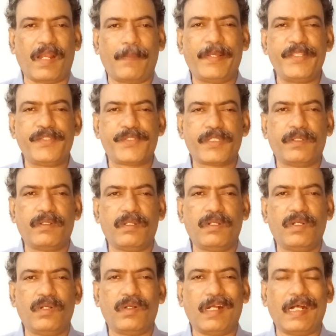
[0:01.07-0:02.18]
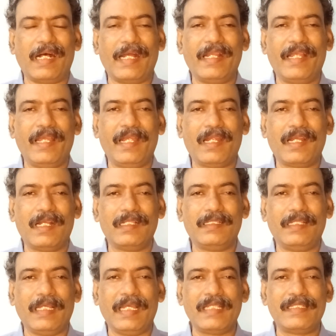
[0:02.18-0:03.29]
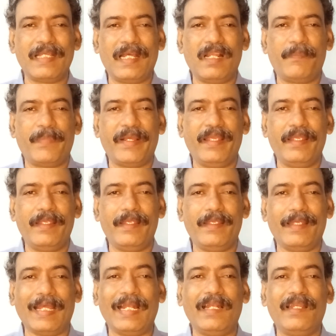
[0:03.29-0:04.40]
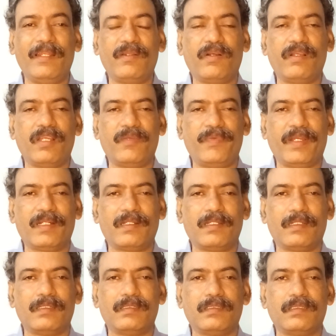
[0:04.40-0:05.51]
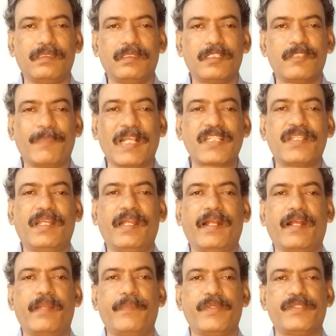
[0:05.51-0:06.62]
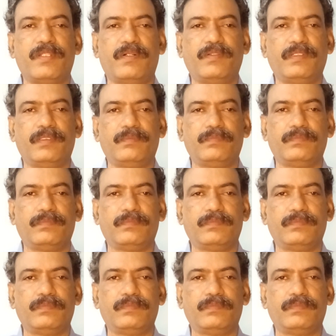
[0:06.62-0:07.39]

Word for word: ప్రపంచంలో అనేక దేశాలపై ఎల్నినో ఎఫెక్ట్ స్పష్టంగా కనిపిస్తూ ఉంది